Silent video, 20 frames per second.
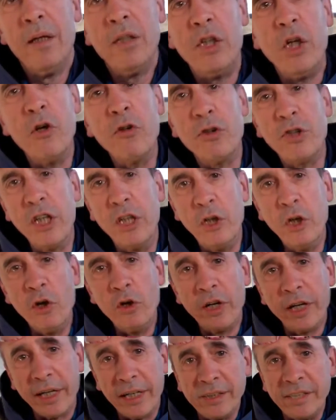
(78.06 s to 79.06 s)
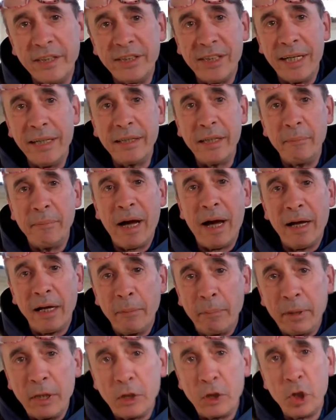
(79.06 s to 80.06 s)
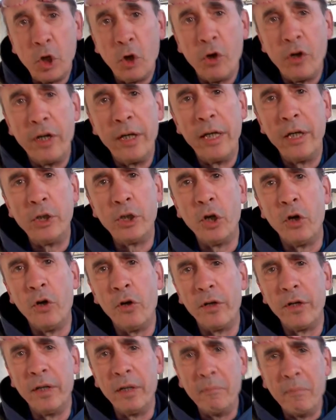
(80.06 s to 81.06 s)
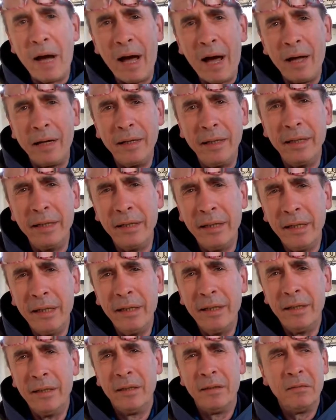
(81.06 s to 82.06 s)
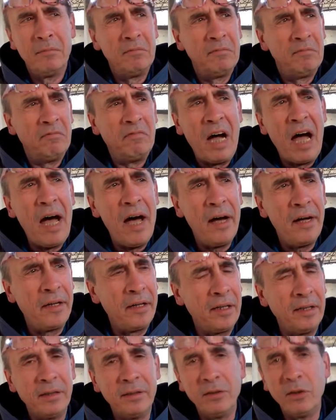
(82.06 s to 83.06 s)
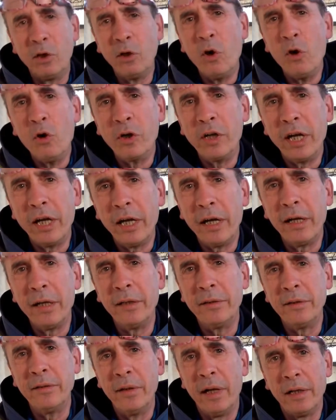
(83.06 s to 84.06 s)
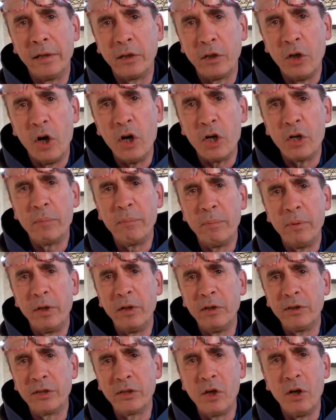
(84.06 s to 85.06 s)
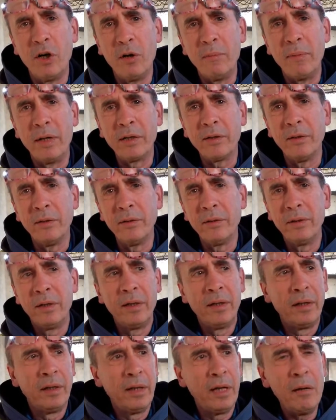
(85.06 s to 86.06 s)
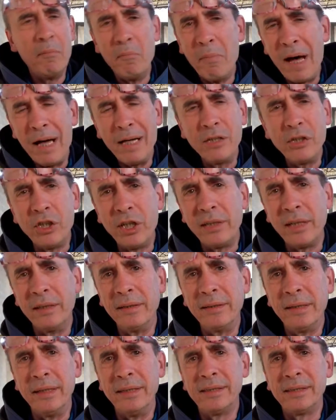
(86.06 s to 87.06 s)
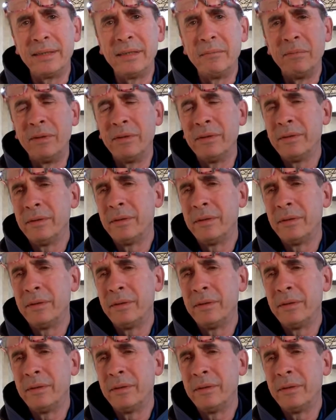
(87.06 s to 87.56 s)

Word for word: C'è un signore che si sente male per giorni e giorni, mali vari, dolori al, al corpo, allo stomaco e mangia tantissimo.